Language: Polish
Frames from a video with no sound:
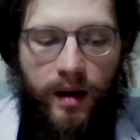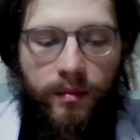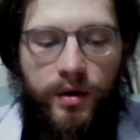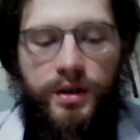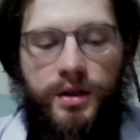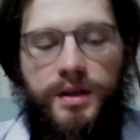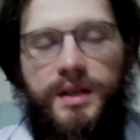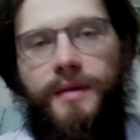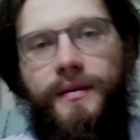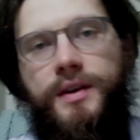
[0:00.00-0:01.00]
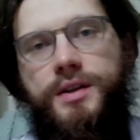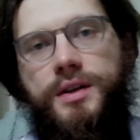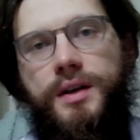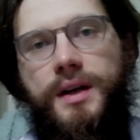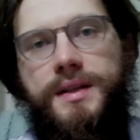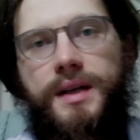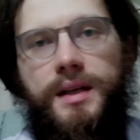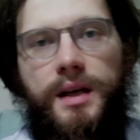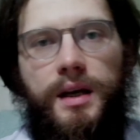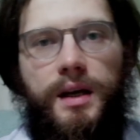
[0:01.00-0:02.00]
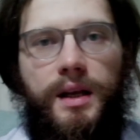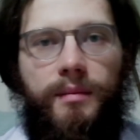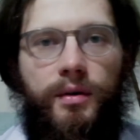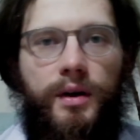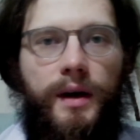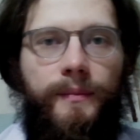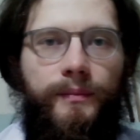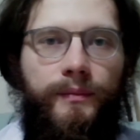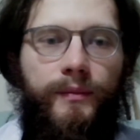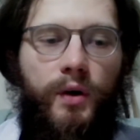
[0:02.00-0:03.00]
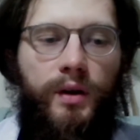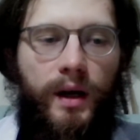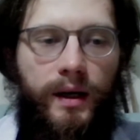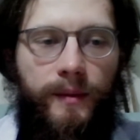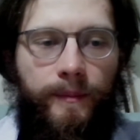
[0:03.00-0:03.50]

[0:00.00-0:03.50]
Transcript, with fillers: Możesz też zamawiać jedzenie i napoje online.